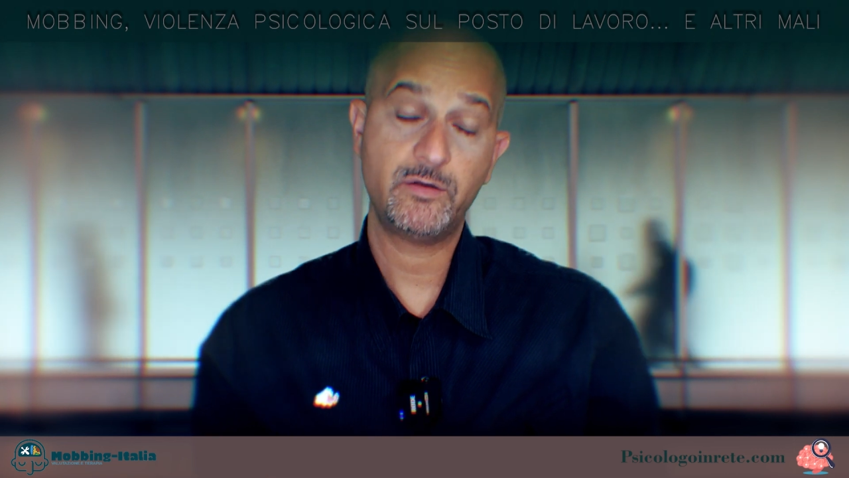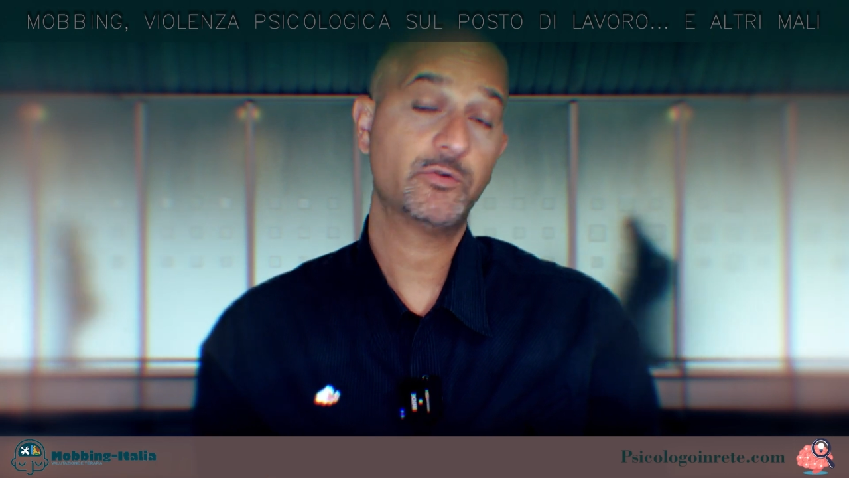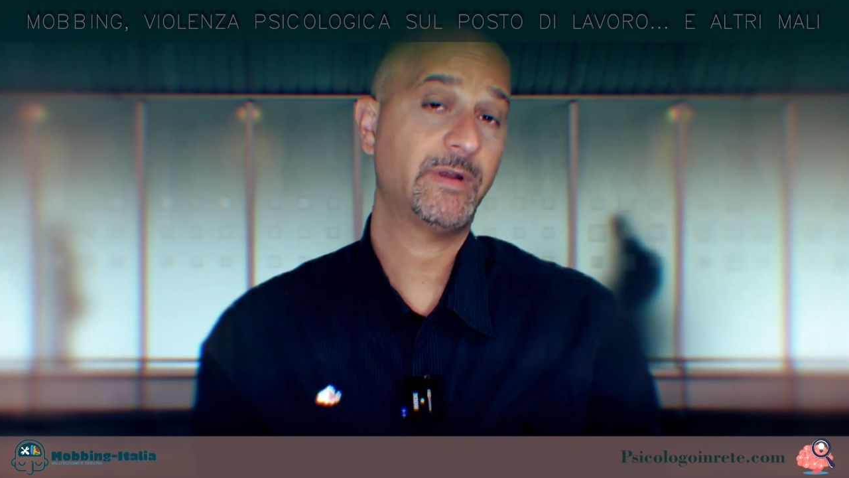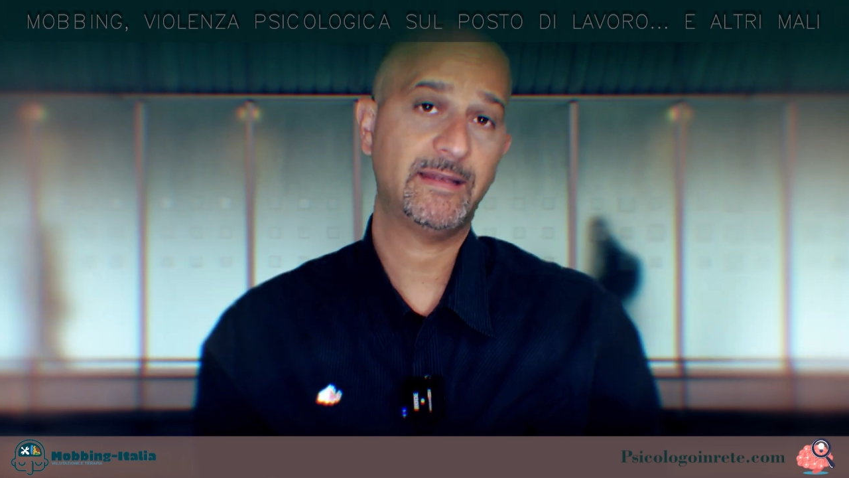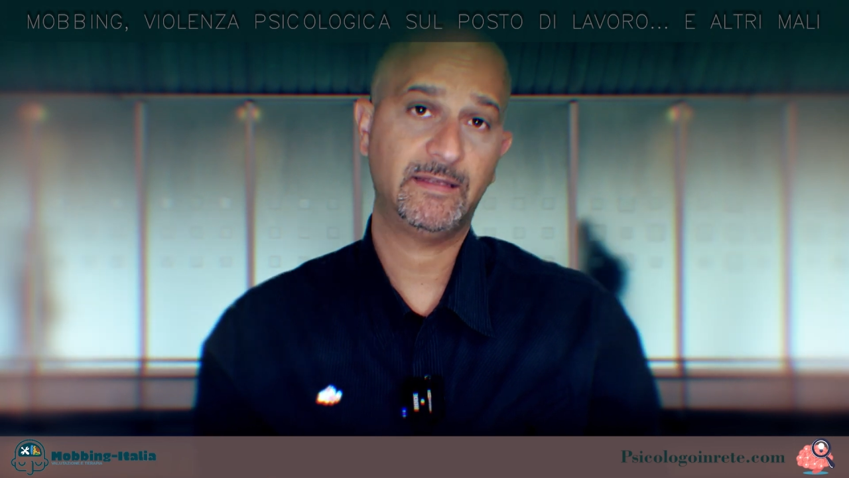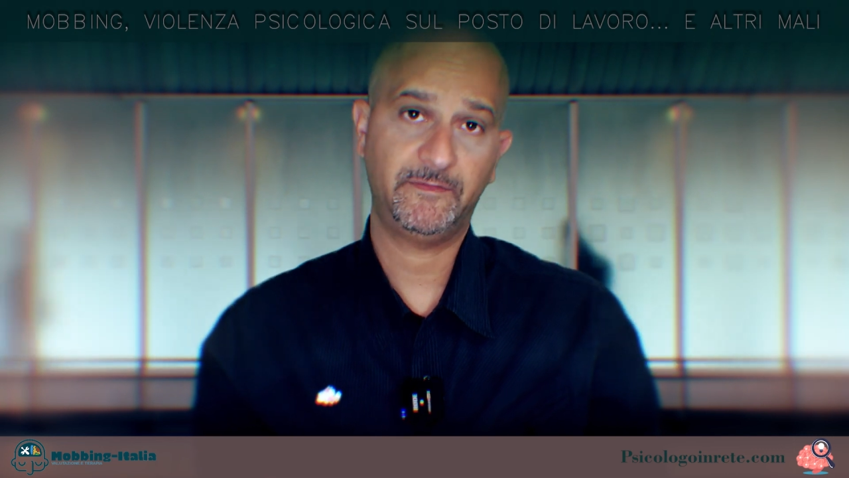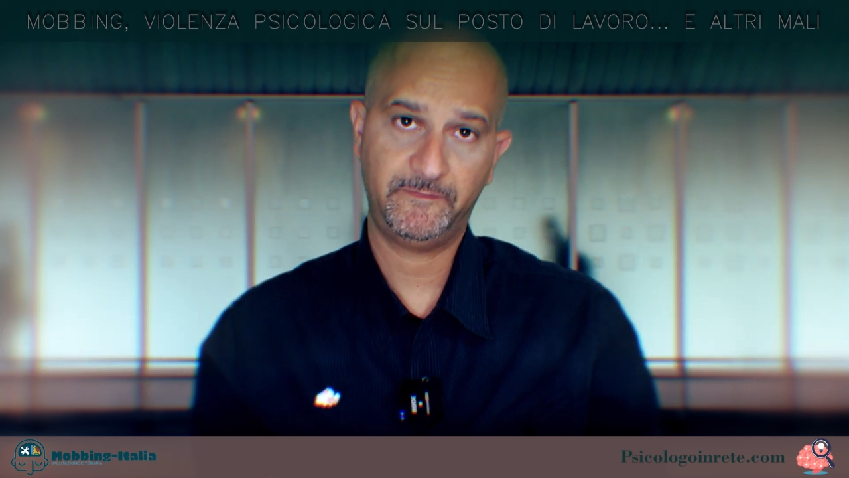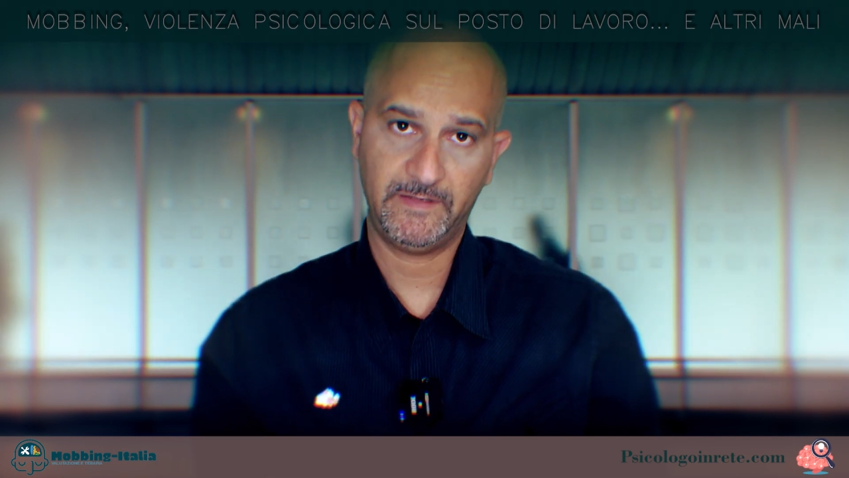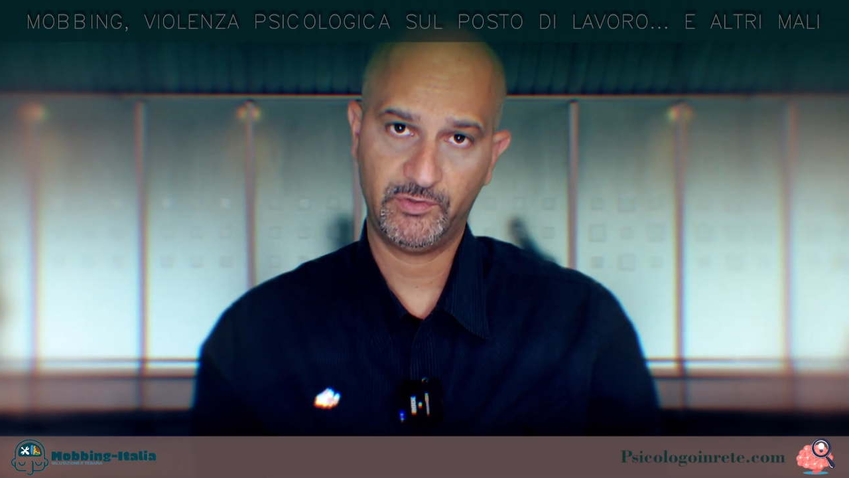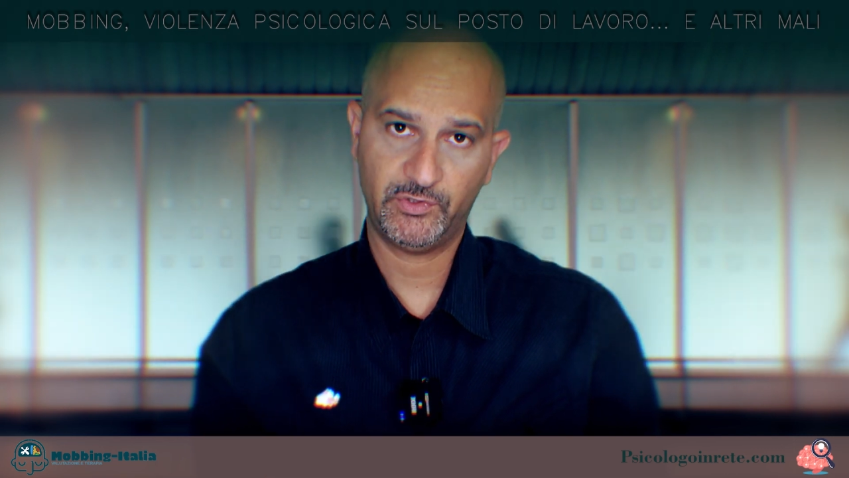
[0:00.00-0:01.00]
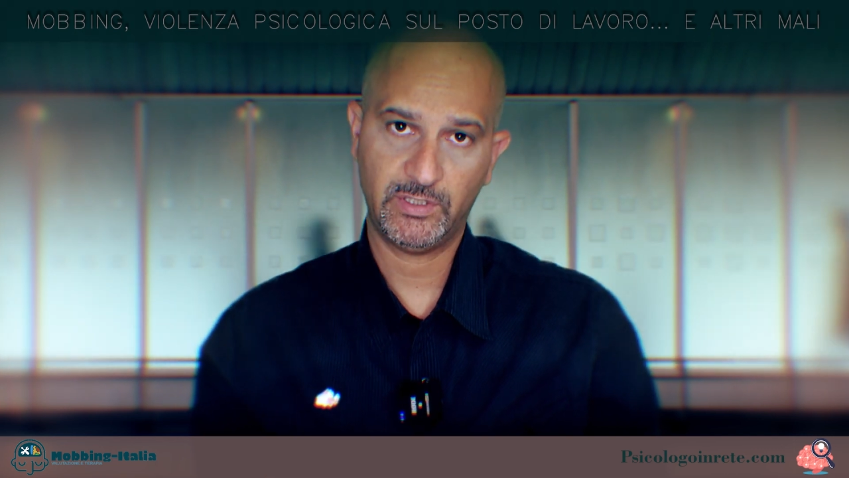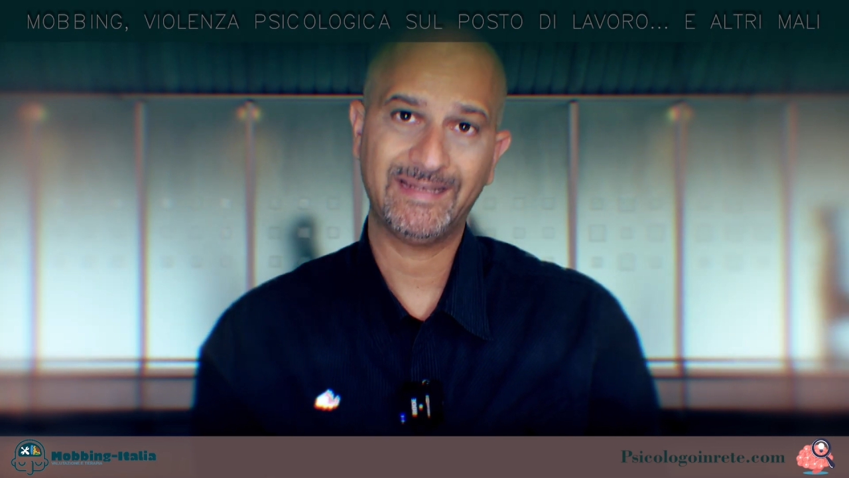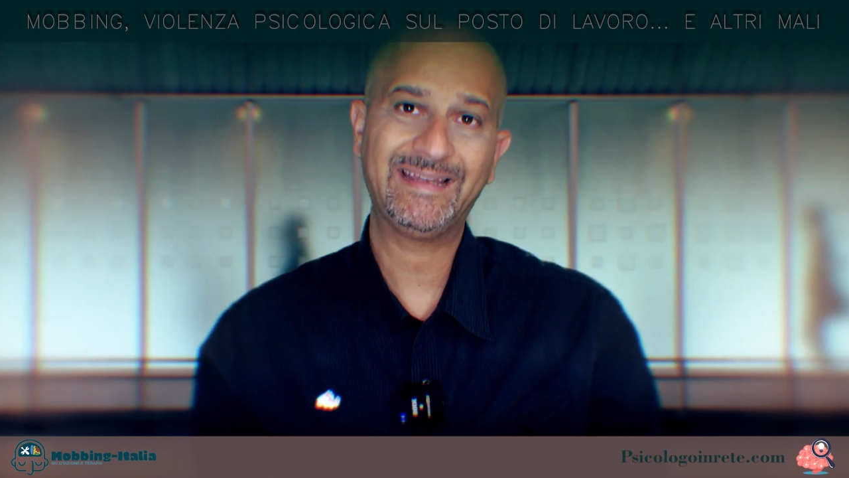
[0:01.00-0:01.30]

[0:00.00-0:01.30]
Non è difficile,